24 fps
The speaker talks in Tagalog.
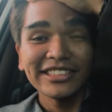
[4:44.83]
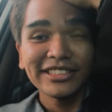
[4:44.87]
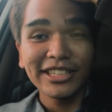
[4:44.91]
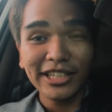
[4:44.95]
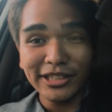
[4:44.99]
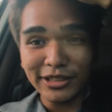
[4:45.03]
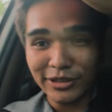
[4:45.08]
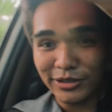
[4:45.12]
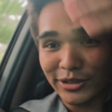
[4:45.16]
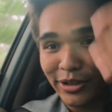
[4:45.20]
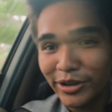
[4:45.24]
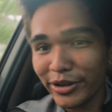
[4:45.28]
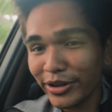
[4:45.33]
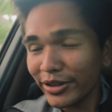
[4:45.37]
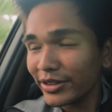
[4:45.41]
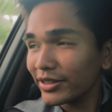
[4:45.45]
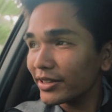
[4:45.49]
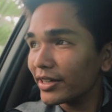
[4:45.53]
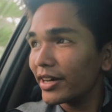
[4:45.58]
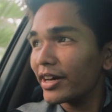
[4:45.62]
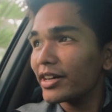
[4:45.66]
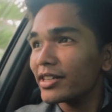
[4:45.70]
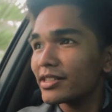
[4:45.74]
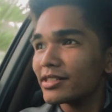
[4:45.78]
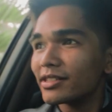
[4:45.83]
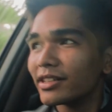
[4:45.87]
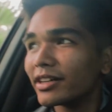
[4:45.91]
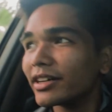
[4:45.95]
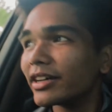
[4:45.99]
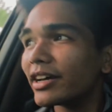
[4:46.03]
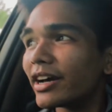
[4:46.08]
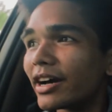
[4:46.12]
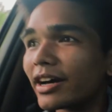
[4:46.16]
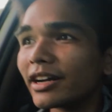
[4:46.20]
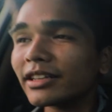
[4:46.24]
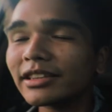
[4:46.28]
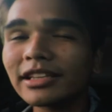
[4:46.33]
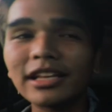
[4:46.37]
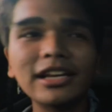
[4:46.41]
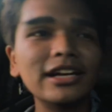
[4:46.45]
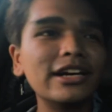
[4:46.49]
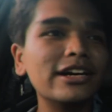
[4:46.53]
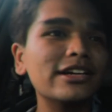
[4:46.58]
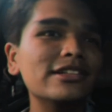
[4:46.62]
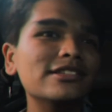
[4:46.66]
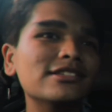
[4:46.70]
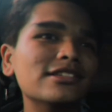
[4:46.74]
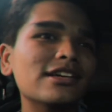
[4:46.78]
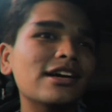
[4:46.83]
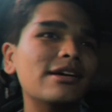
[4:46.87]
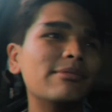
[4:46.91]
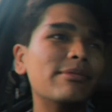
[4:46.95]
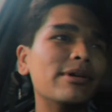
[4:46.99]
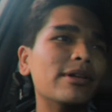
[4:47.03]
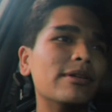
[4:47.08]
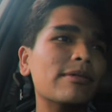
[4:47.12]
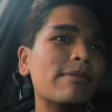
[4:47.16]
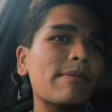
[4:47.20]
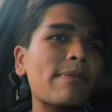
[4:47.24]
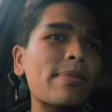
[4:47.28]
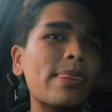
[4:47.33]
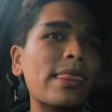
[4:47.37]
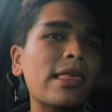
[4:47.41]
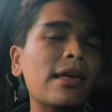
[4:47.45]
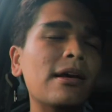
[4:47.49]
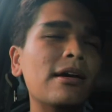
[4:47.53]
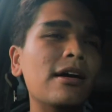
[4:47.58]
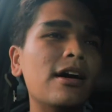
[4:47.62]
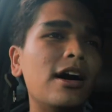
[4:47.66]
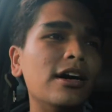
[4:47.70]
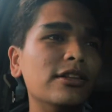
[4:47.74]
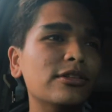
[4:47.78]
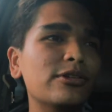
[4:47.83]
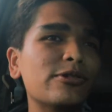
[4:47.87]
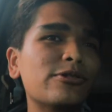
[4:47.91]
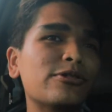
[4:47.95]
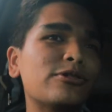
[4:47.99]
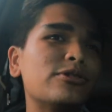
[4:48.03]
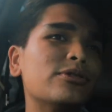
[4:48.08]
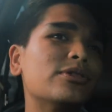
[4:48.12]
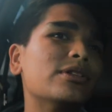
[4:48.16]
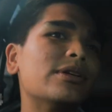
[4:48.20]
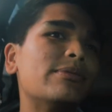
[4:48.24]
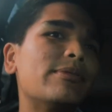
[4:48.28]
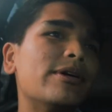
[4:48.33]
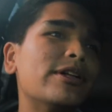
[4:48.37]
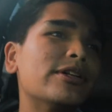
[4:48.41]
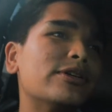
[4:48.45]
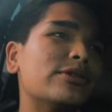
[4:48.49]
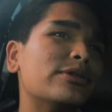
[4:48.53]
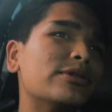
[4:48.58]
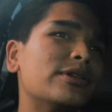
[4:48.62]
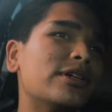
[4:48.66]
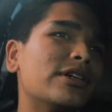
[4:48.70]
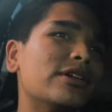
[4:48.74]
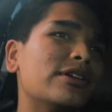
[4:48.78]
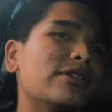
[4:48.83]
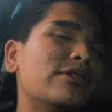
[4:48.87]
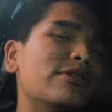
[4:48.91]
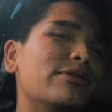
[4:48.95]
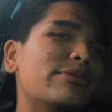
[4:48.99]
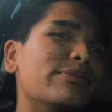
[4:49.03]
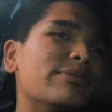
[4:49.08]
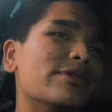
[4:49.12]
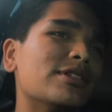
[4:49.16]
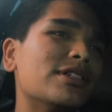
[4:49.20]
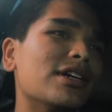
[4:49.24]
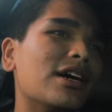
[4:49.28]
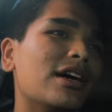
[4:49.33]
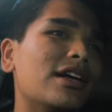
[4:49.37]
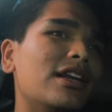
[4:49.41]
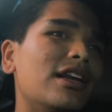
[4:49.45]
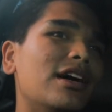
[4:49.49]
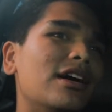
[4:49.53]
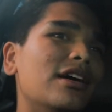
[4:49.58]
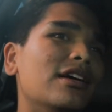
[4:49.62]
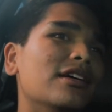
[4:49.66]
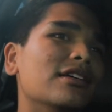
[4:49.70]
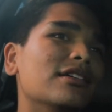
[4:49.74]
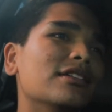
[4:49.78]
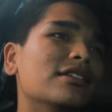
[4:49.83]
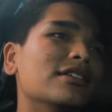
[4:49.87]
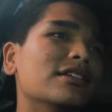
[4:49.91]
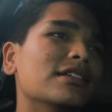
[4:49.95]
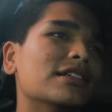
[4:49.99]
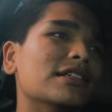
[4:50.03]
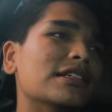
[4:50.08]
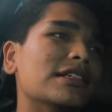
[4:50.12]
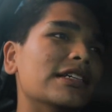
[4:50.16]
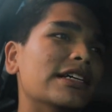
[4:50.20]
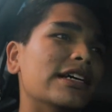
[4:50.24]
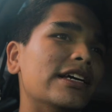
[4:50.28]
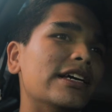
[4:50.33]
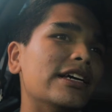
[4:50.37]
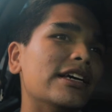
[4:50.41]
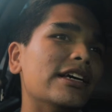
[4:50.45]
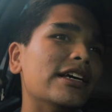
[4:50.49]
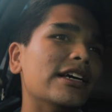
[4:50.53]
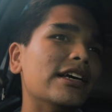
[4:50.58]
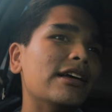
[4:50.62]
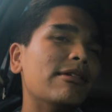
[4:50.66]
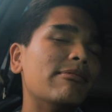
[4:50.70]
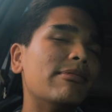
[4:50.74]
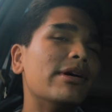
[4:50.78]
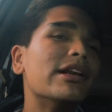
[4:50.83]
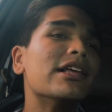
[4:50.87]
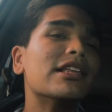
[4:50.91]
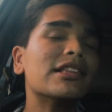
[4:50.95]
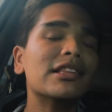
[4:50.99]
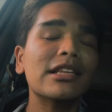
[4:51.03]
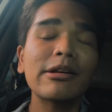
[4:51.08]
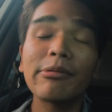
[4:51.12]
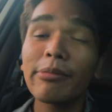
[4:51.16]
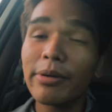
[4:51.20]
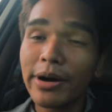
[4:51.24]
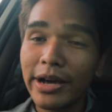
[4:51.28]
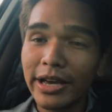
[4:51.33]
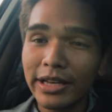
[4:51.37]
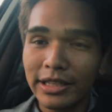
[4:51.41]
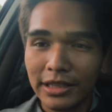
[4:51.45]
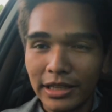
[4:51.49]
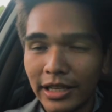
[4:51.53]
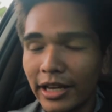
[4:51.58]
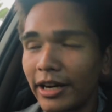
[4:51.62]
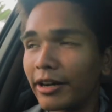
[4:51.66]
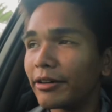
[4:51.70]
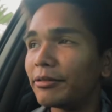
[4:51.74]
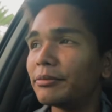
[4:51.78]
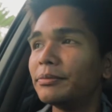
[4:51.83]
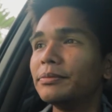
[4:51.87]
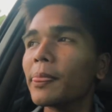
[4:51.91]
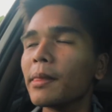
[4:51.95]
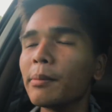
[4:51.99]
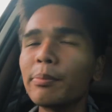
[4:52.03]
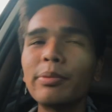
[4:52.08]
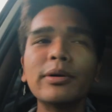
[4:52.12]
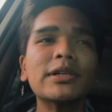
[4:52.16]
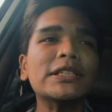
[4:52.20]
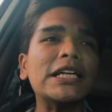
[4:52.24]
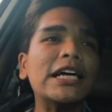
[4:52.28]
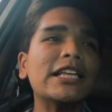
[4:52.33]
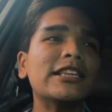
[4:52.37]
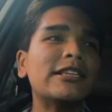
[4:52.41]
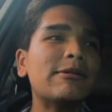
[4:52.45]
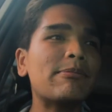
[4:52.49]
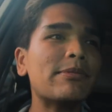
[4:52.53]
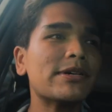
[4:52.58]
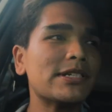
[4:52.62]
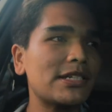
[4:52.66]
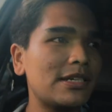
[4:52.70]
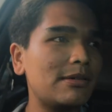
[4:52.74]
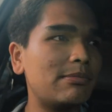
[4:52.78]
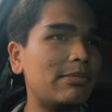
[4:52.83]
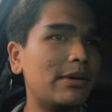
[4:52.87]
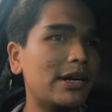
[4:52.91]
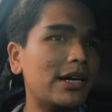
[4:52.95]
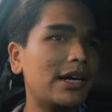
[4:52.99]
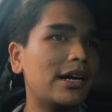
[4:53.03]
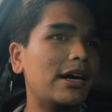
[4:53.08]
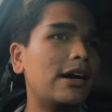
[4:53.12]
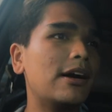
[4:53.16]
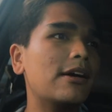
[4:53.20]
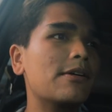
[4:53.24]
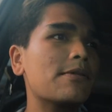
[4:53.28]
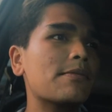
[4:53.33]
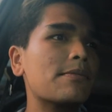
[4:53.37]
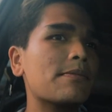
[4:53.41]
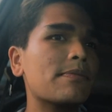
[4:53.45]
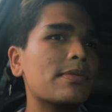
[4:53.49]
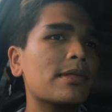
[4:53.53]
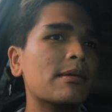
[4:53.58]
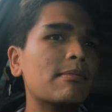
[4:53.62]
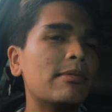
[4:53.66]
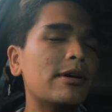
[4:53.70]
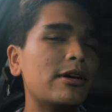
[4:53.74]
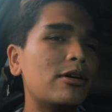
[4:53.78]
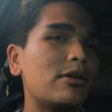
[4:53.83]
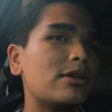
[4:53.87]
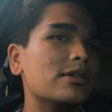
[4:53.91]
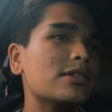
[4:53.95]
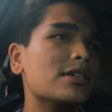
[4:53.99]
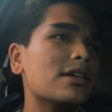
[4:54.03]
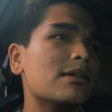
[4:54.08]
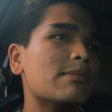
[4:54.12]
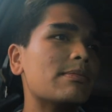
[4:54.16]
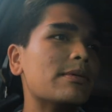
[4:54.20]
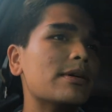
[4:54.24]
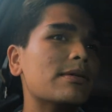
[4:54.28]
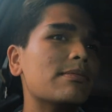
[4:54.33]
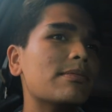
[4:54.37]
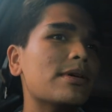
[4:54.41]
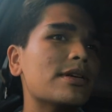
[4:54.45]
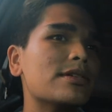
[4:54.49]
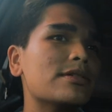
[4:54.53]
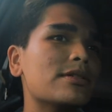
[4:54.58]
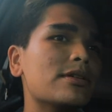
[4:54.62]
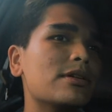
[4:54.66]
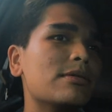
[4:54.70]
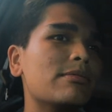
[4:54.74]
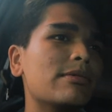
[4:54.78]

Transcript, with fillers: Hindi, totoo yun guys, nangyayari talaga yun sa amin. Understood naman kung nag-uumpisa ka lang, eh, maliit na bayad lang. Importante masipag ka. Pero kasi kapag medyo